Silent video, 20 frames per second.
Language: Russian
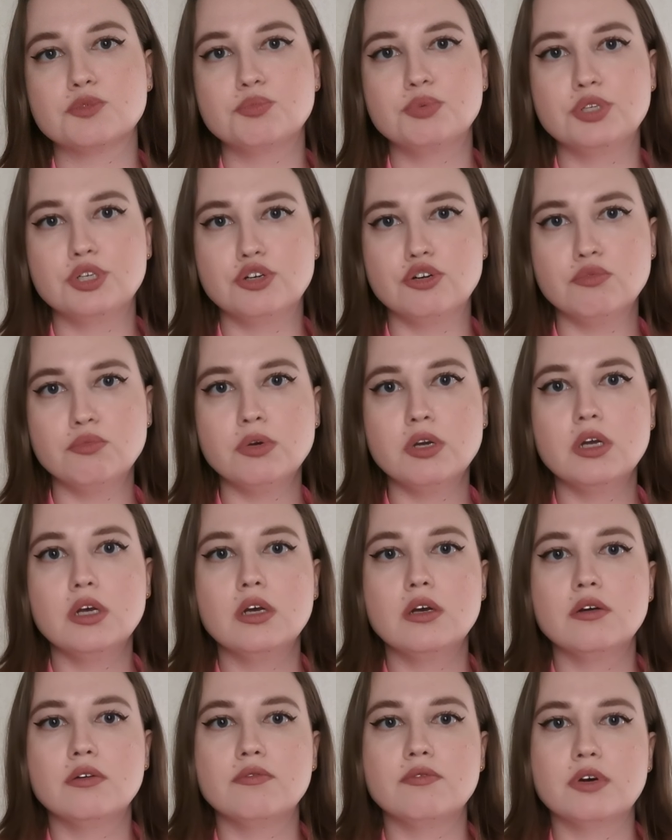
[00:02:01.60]
разберем
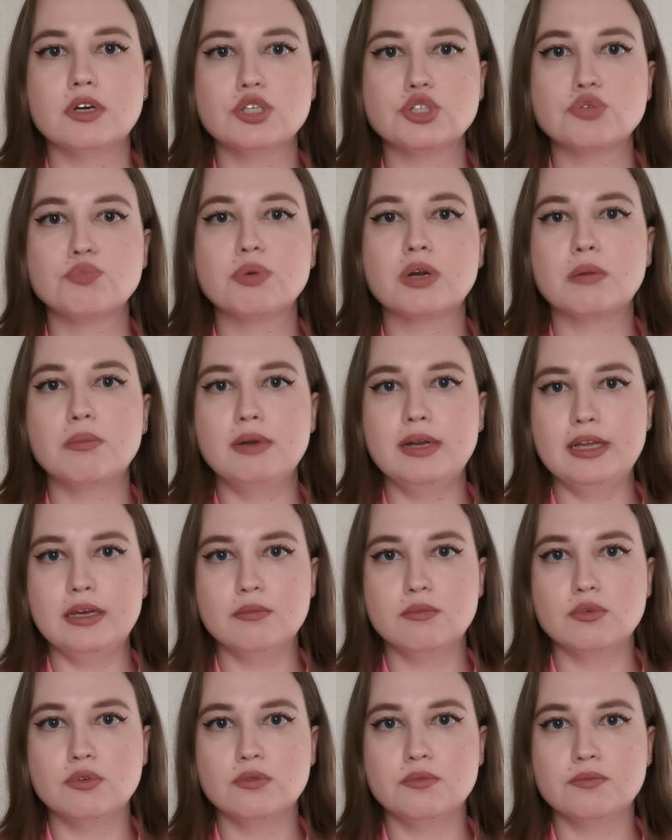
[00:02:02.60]
вашу
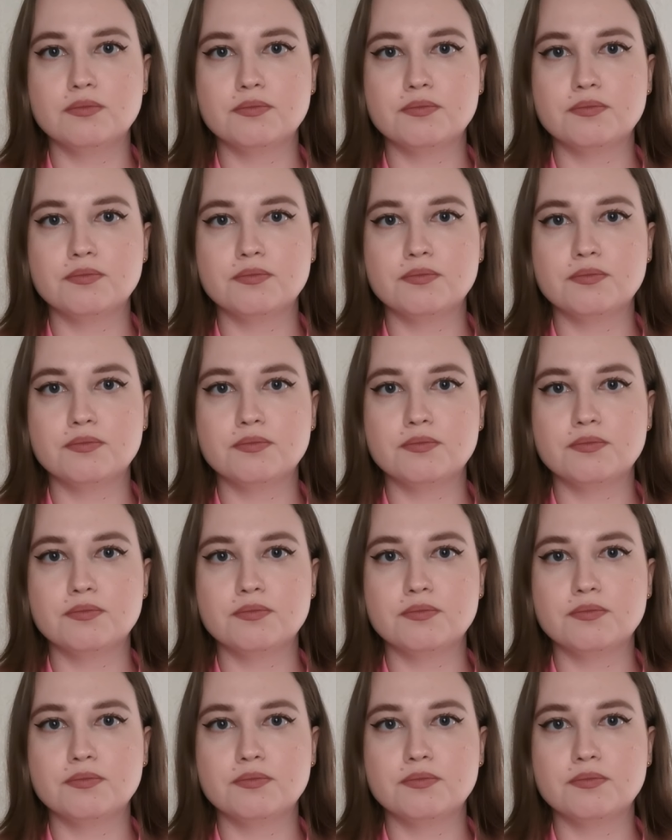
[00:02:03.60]
проблему.